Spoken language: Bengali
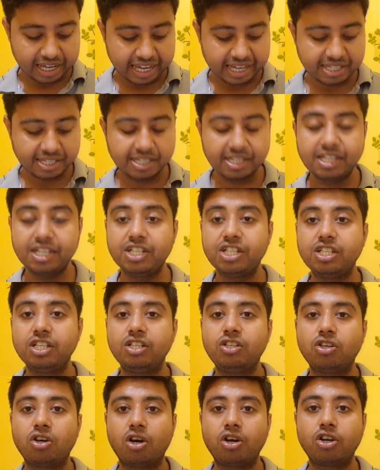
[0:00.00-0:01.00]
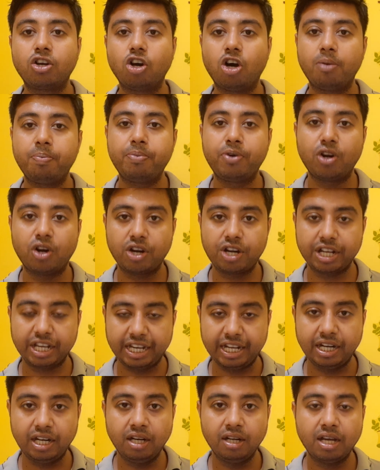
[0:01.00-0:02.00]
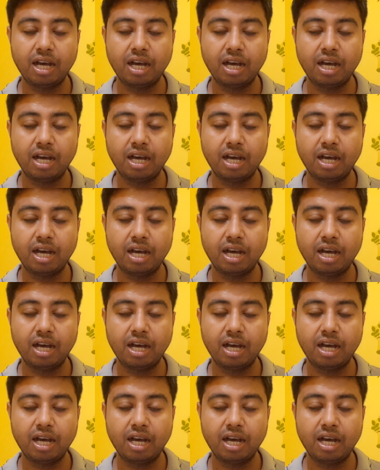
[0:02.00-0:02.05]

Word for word: এসইডি ডট গভ ডট ইন